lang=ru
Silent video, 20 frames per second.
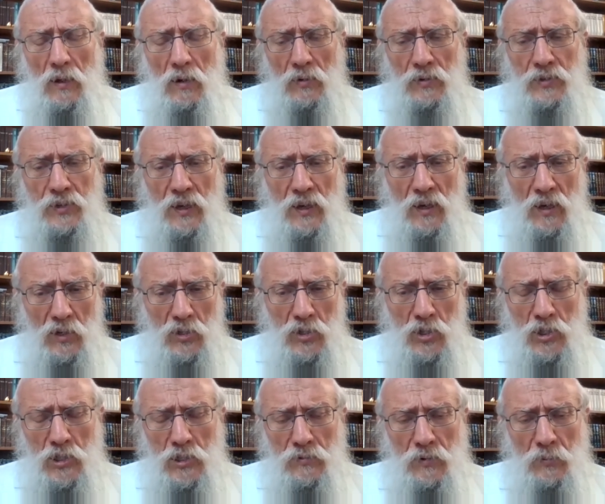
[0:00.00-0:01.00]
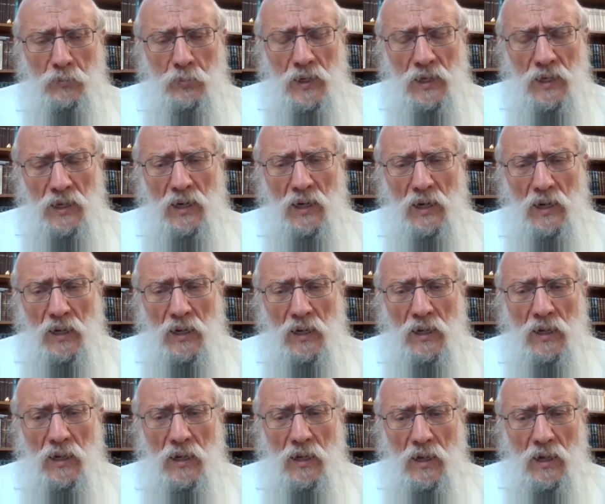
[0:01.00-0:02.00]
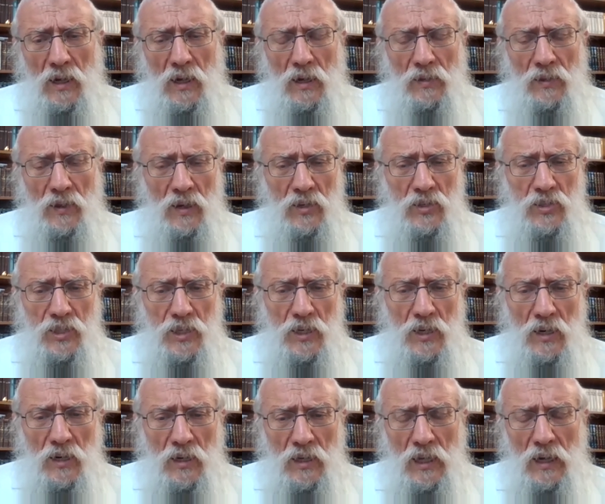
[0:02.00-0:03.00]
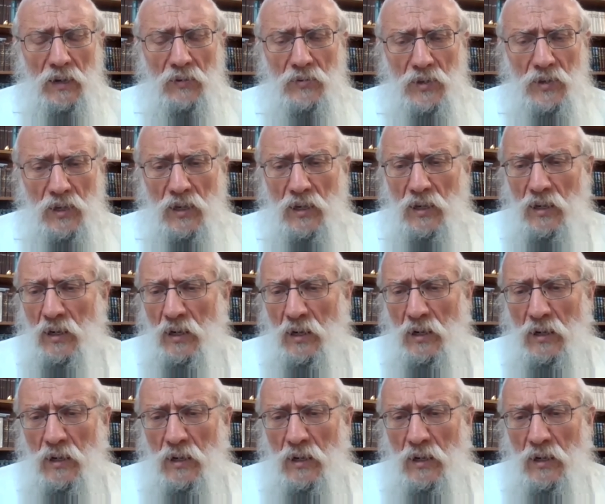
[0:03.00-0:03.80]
вот э, хорошо, что вы приехали, наш э, главный